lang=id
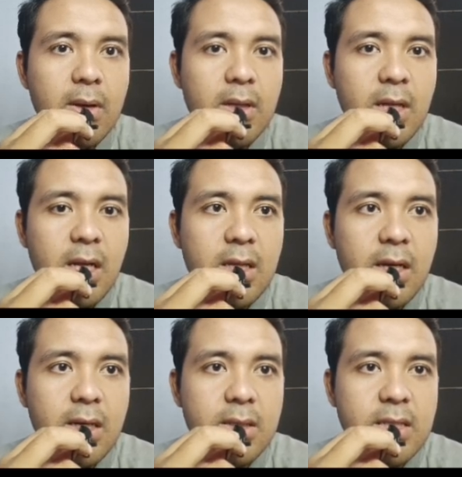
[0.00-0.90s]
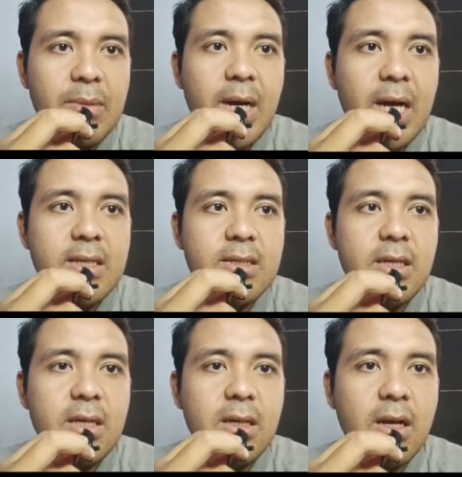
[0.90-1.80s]
kita lihat ya sama aja
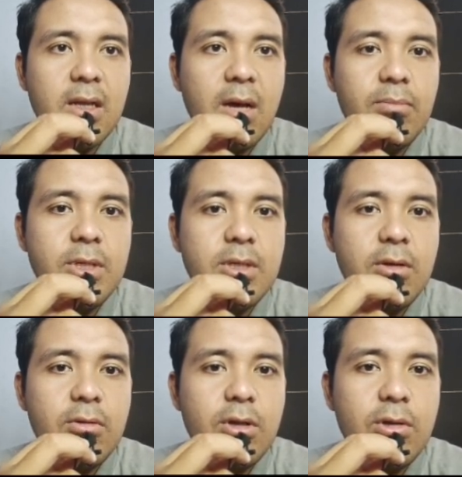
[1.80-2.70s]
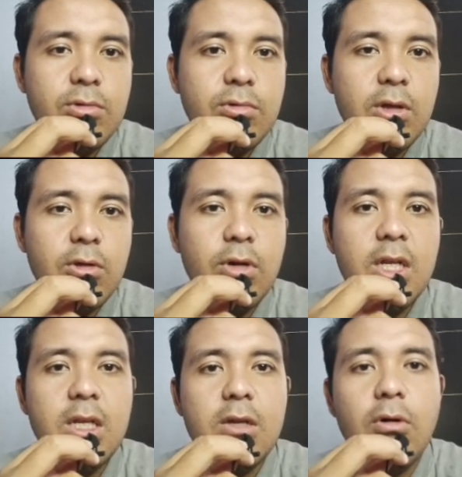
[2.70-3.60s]
sih red upnya segitu-gitu juga tuh
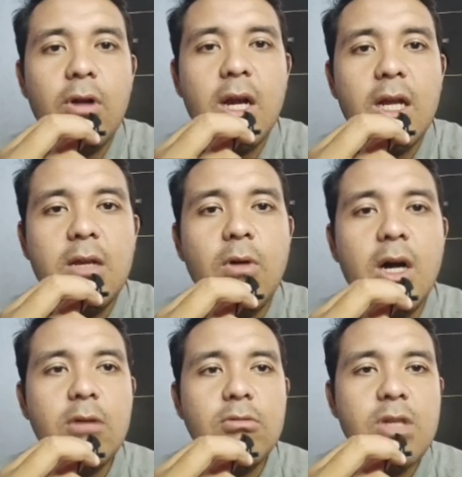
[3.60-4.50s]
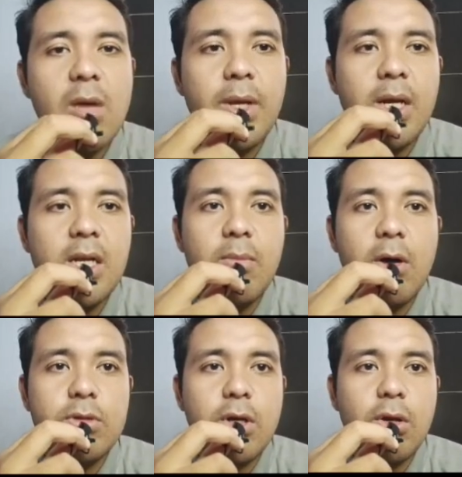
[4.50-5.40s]
ini dua orang ini nggak tahu siapa ya dia
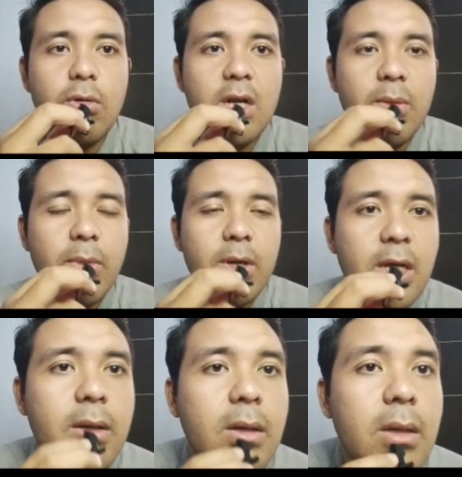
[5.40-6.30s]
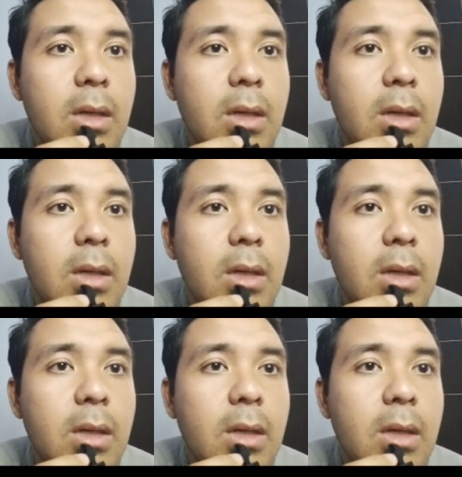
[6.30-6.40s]
bagus nggak tahu kan namanya